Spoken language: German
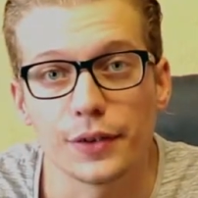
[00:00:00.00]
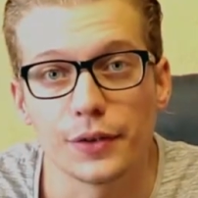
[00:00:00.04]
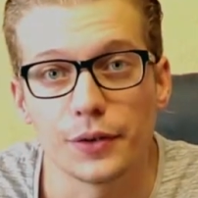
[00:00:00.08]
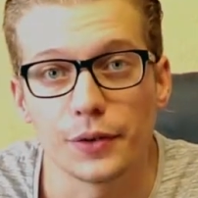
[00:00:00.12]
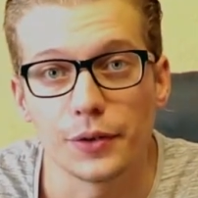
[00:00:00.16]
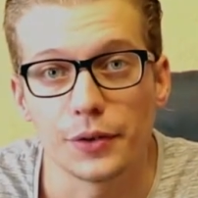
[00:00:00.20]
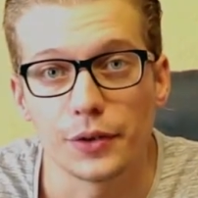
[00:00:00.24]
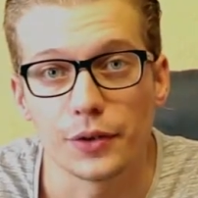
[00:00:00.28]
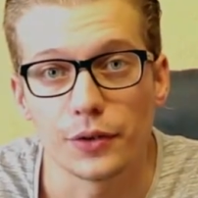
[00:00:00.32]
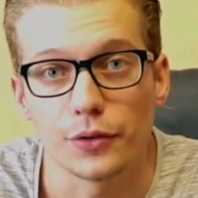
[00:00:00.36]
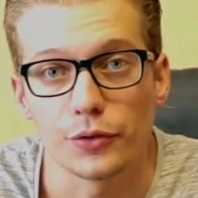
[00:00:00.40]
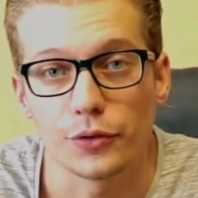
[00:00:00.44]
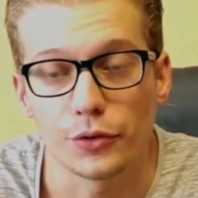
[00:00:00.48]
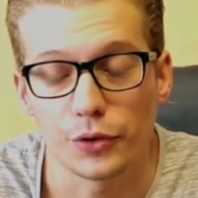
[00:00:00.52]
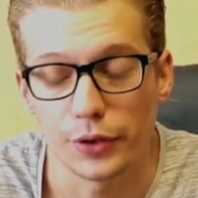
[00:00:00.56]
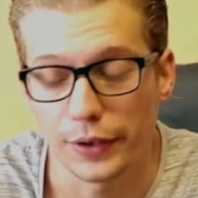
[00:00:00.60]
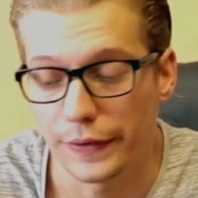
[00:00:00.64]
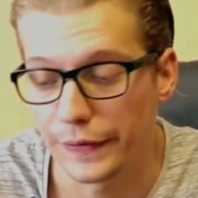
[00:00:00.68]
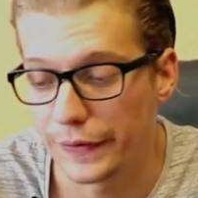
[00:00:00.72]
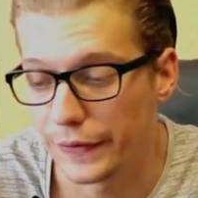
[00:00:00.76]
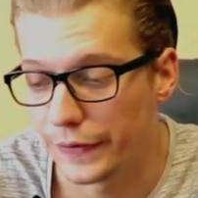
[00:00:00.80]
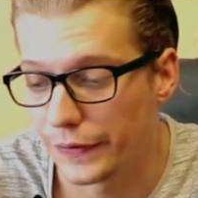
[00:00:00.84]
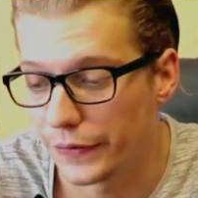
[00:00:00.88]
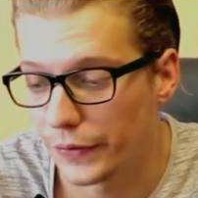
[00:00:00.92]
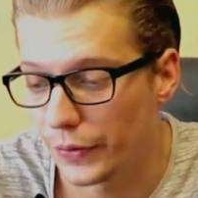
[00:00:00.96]
und
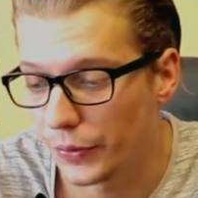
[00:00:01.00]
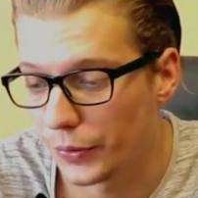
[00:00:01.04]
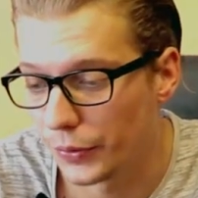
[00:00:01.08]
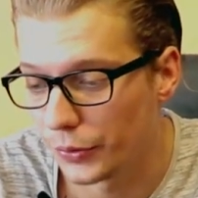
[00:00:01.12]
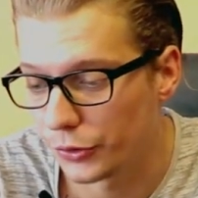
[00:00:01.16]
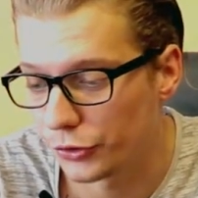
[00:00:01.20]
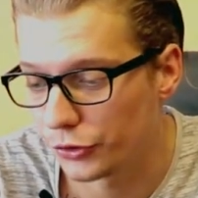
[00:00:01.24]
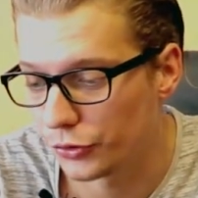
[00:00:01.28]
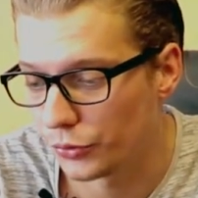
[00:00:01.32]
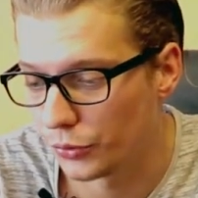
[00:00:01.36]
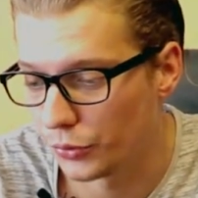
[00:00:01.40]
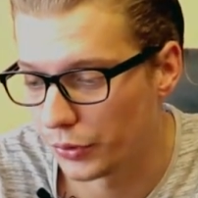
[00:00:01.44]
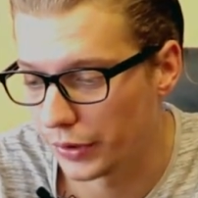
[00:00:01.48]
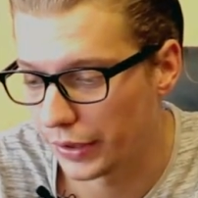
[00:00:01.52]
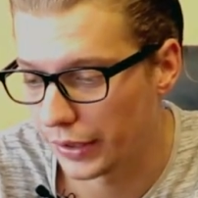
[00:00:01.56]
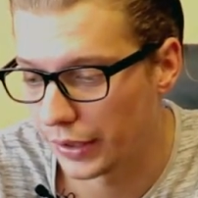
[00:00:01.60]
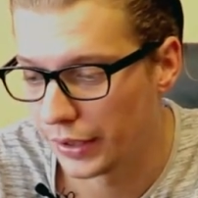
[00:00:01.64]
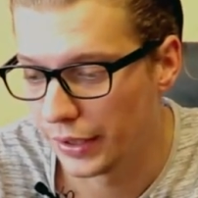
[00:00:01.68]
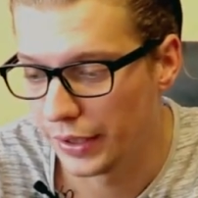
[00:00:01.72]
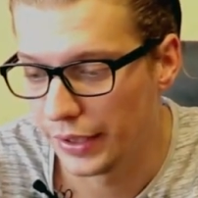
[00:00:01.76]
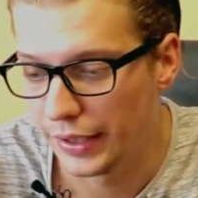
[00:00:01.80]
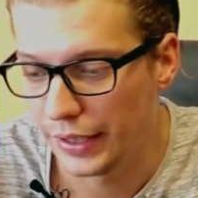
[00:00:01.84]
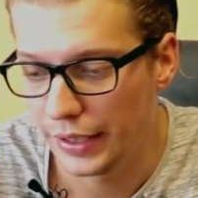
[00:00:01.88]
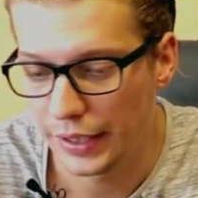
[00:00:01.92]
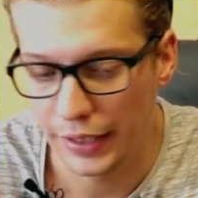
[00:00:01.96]
es ist auch schon
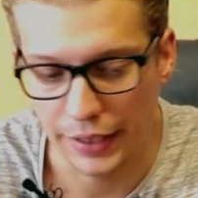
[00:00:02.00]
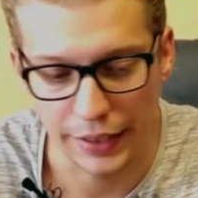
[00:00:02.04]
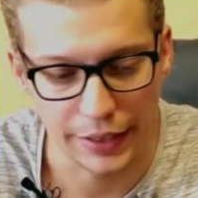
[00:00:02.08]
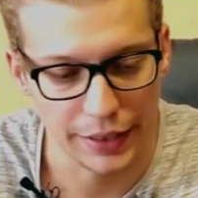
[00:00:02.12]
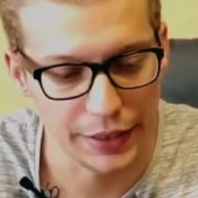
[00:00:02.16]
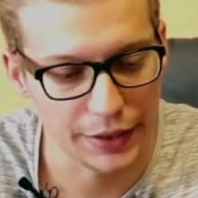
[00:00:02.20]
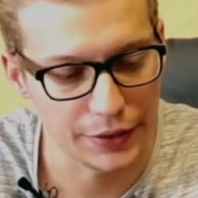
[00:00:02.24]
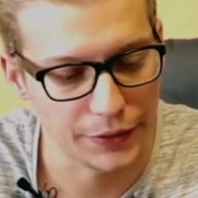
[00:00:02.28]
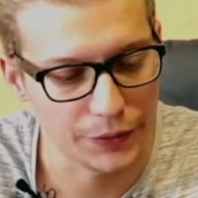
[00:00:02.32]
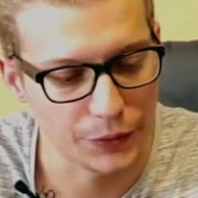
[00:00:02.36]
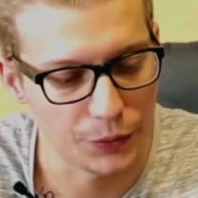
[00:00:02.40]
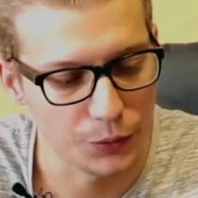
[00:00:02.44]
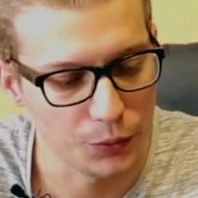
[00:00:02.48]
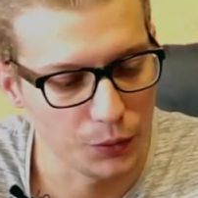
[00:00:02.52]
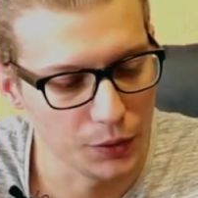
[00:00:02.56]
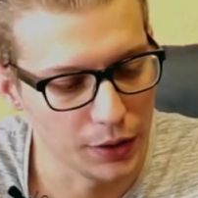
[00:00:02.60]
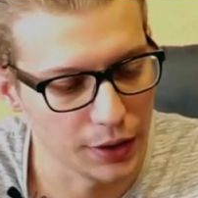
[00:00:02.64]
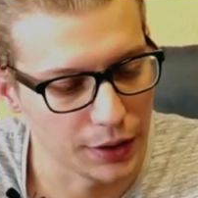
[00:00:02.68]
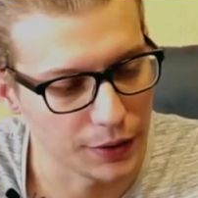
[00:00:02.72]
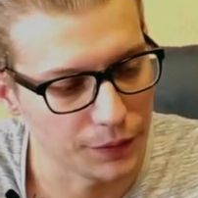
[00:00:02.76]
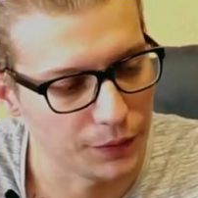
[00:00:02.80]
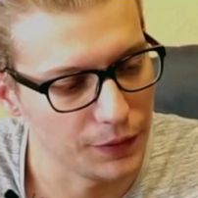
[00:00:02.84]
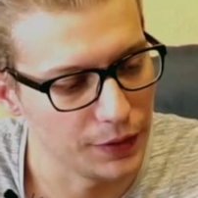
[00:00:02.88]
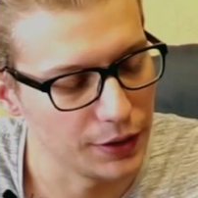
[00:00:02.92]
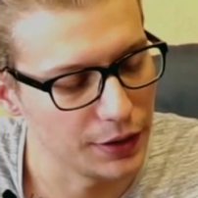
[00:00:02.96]
recht
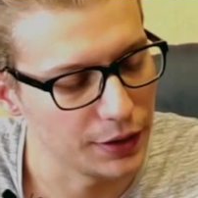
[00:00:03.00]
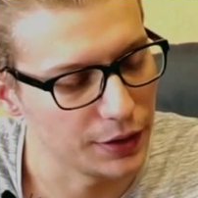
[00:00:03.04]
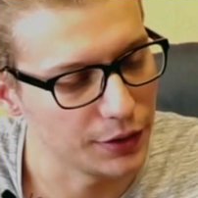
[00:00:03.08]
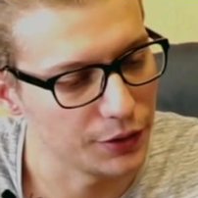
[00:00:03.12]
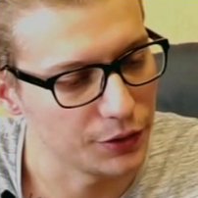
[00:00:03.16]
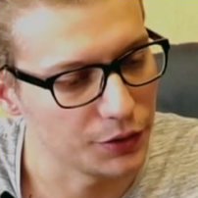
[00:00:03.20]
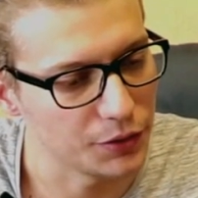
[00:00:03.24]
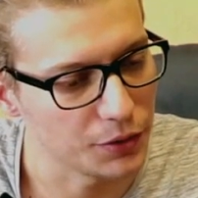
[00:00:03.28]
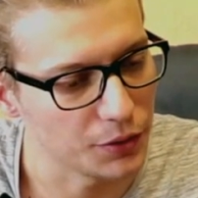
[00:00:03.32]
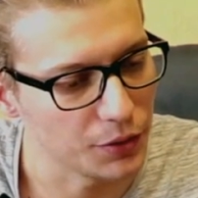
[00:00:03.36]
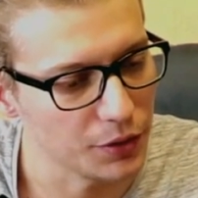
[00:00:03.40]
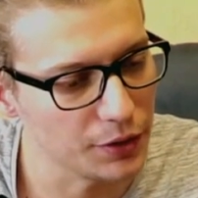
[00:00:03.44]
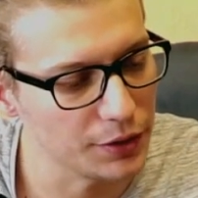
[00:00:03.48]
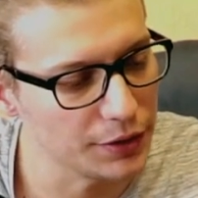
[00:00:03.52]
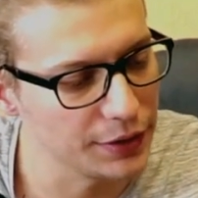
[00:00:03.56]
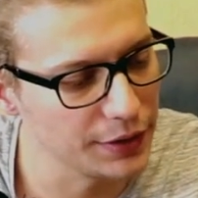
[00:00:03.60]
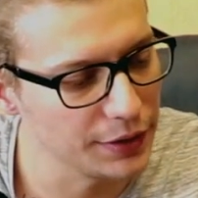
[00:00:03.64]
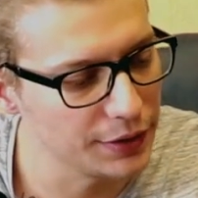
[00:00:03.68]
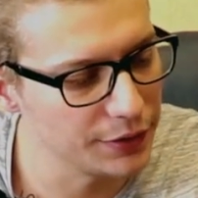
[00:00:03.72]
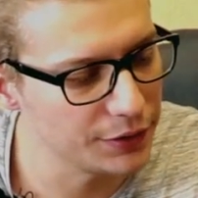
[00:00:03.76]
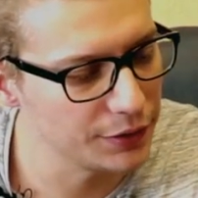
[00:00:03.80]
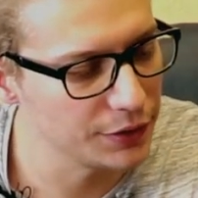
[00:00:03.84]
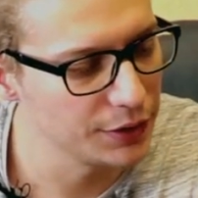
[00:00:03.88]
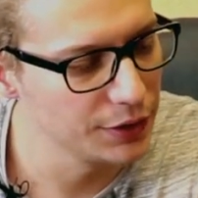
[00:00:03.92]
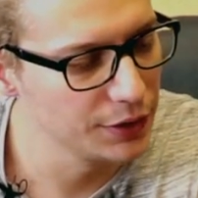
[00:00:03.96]
zügig wieder
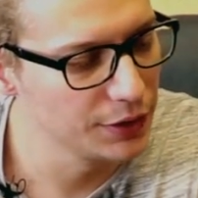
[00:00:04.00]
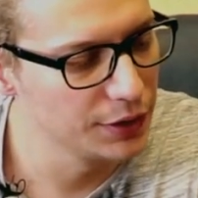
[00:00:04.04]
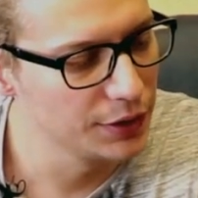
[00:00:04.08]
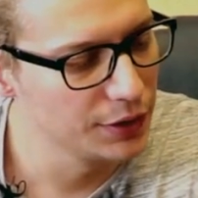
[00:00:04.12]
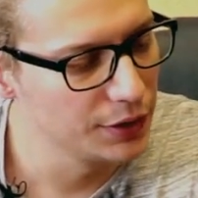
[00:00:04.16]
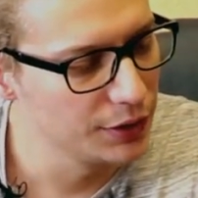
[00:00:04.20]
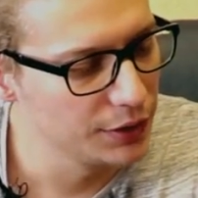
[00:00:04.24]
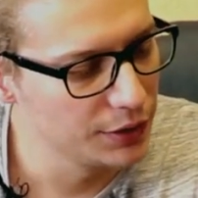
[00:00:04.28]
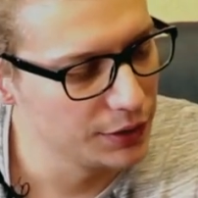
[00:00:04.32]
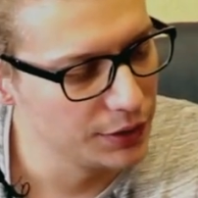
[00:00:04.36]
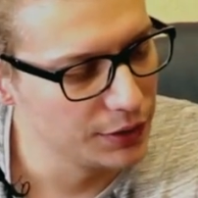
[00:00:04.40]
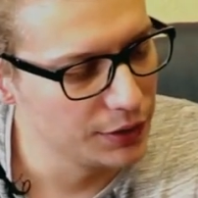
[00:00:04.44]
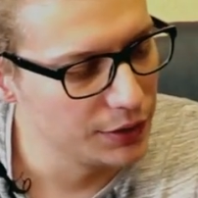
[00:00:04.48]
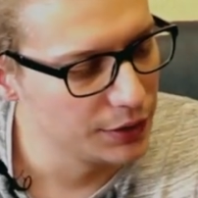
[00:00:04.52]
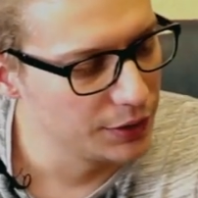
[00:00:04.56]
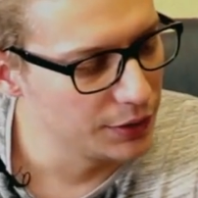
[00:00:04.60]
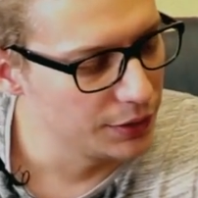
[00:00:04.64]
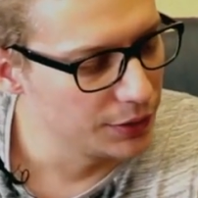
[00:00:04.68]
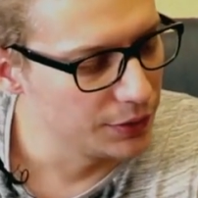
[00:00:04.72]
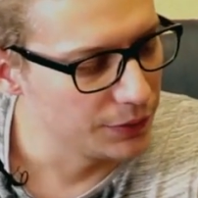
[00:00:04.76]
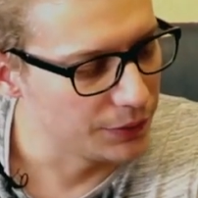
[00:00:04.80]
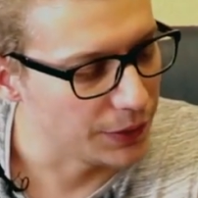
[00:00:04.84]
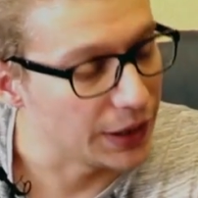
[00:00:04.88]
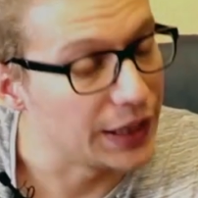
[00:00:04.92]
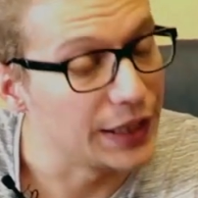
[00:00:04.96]
getrocknet.
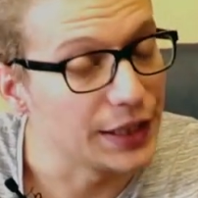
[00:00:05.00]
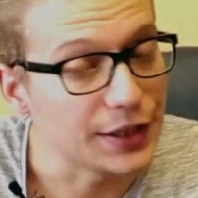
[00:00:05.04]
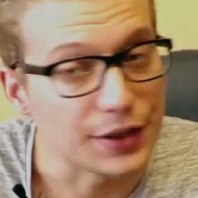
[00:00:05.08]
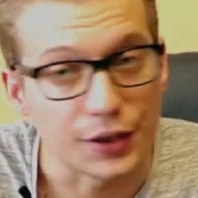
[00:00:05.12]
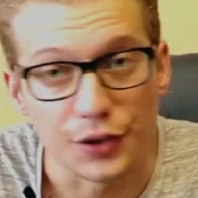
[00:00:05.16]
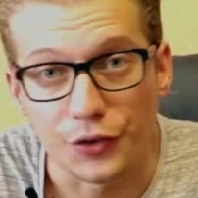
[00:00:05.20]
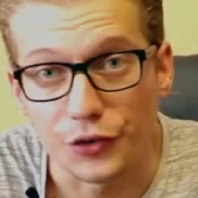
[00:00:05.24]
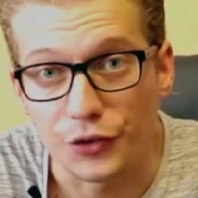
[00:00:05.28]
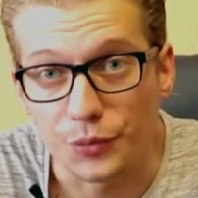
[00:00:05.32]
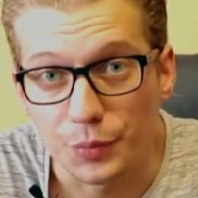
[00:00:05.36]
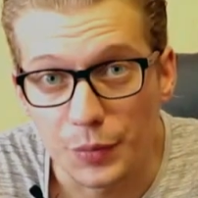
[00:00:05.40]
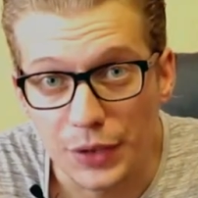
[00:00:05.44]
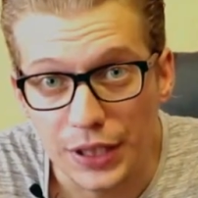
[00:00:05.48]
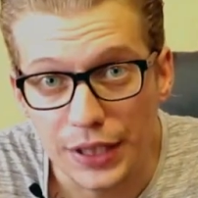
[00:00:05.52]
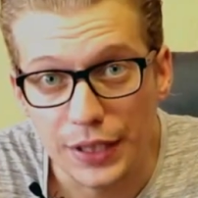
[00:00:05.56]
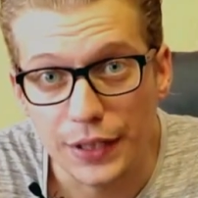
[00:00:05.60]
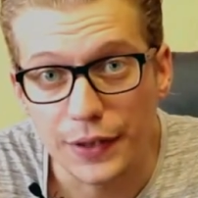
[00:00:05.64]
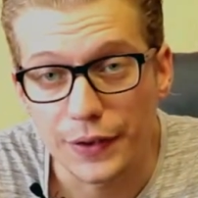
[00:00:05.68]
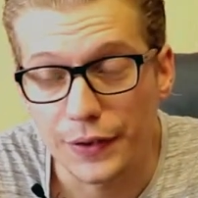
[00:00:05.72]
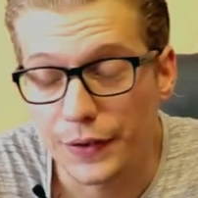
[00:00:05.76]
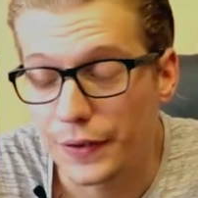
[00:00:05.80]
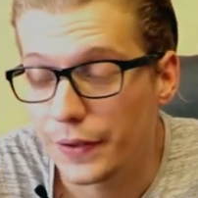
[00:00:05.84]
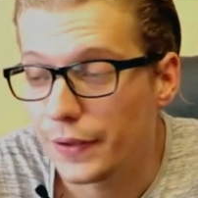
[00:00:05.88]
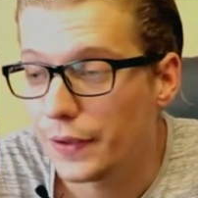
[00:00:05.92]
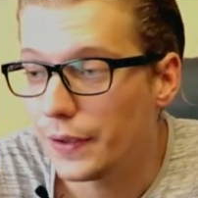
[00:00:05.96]

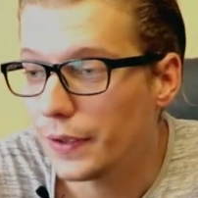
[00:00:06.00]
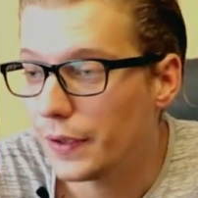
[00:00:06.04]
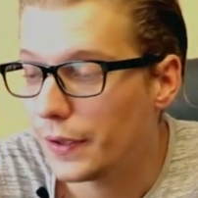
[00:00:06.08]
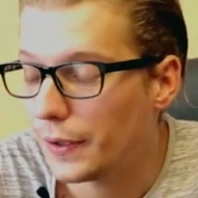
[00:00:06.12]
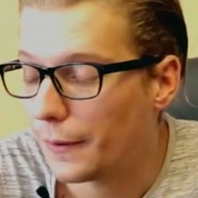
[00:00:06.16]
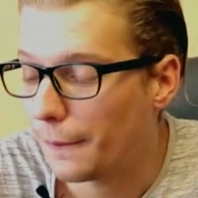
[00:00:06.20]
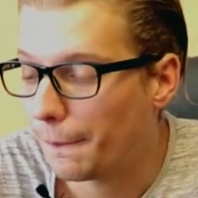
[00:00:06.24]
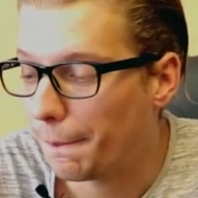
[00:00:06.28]
Verhältnismäßig.